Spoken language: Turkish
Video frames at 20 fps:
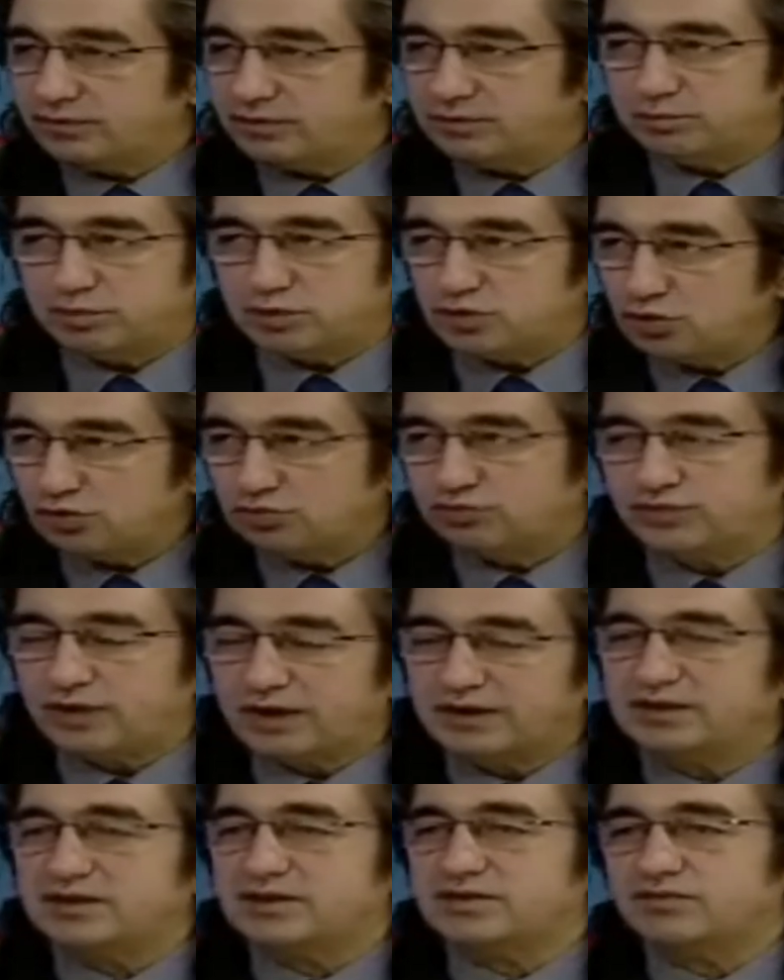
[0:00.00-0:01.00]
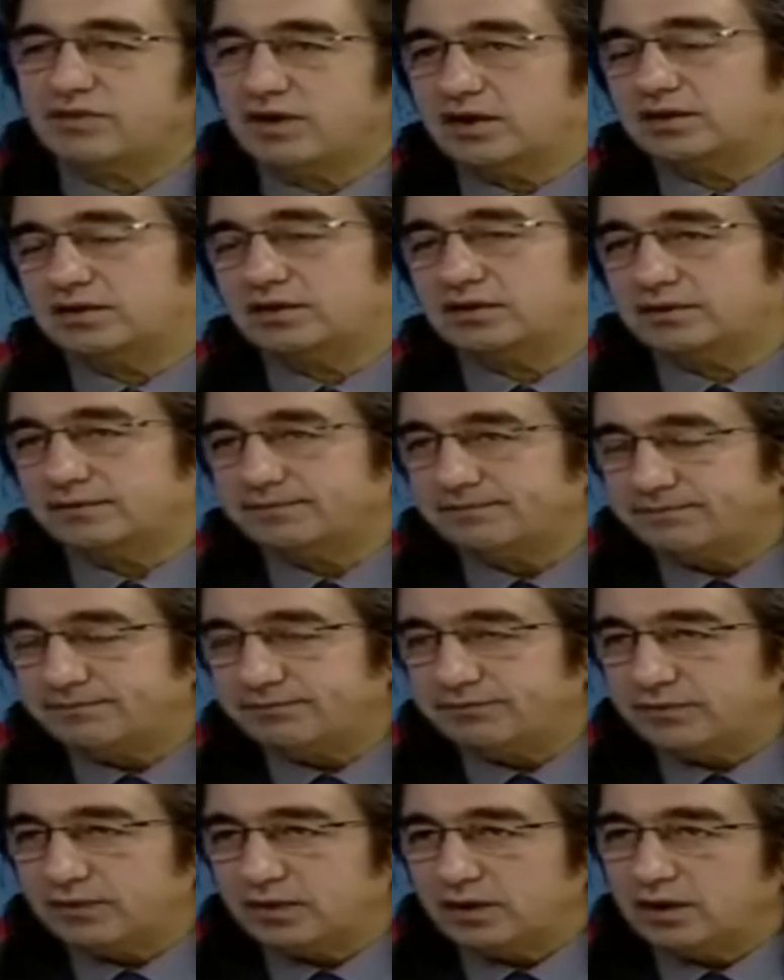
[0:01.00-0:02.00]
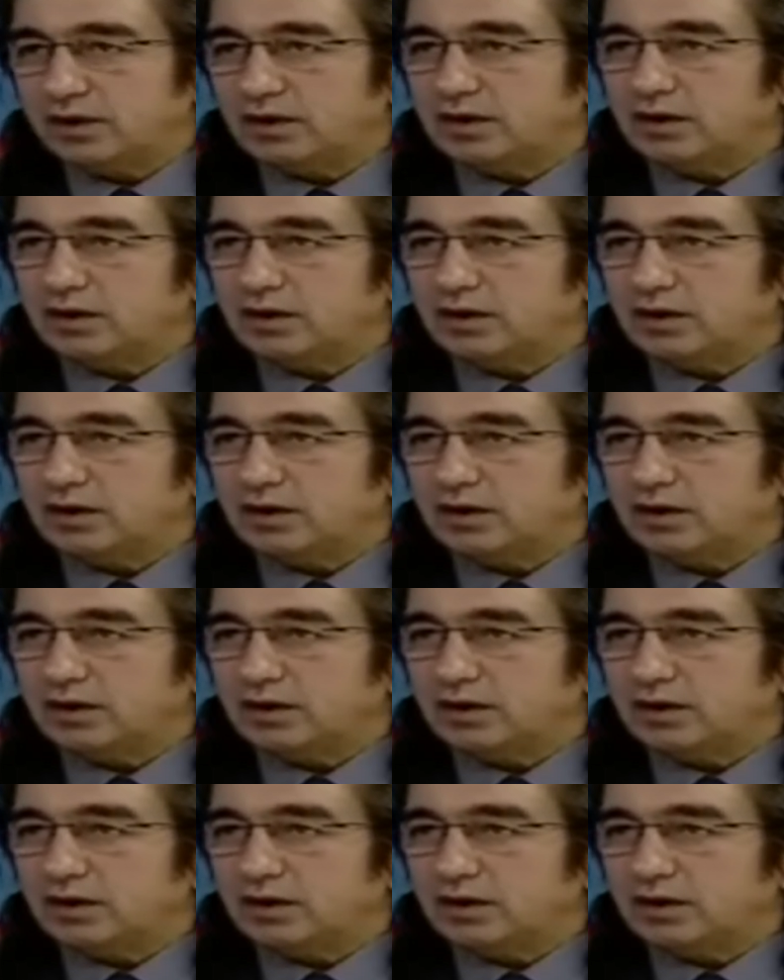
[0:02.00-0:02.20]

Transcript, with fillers: birçok faydası vardır. Evet.